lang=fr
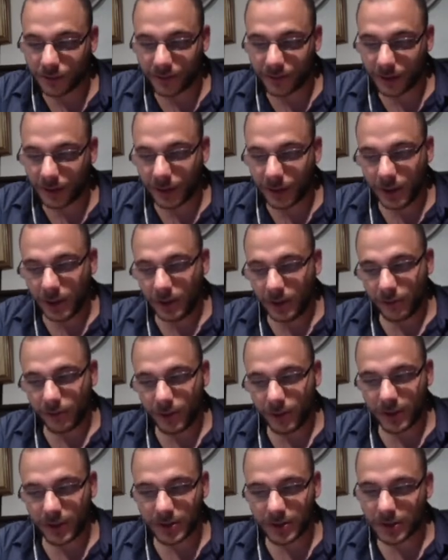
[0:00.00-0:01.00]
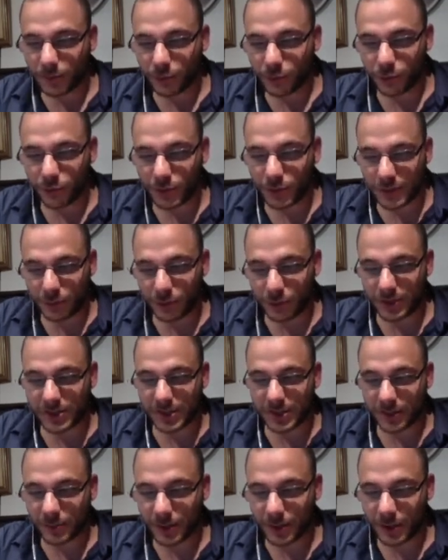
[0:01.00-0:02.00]
enfin voilà, ça peut, ça peut être
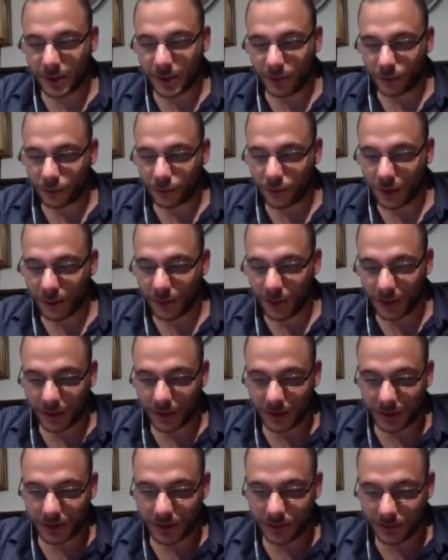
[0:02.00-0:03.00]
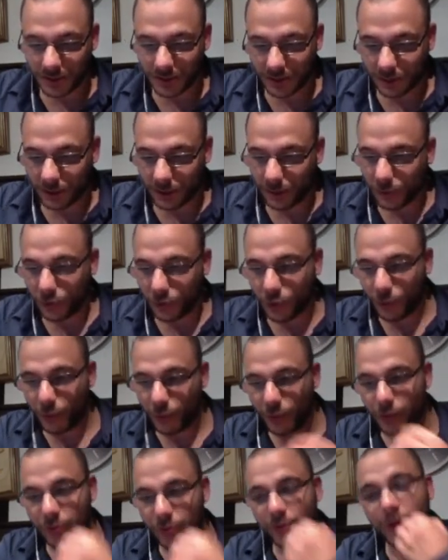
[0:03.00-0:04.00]
sympa. En tout cas, Black Keys, lui, ça lui a beaucoup
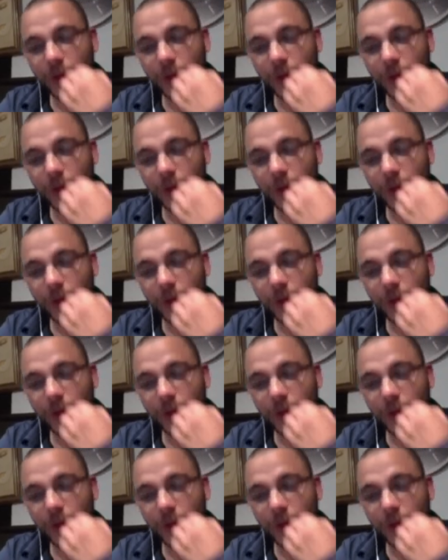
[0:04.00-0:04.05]
plu.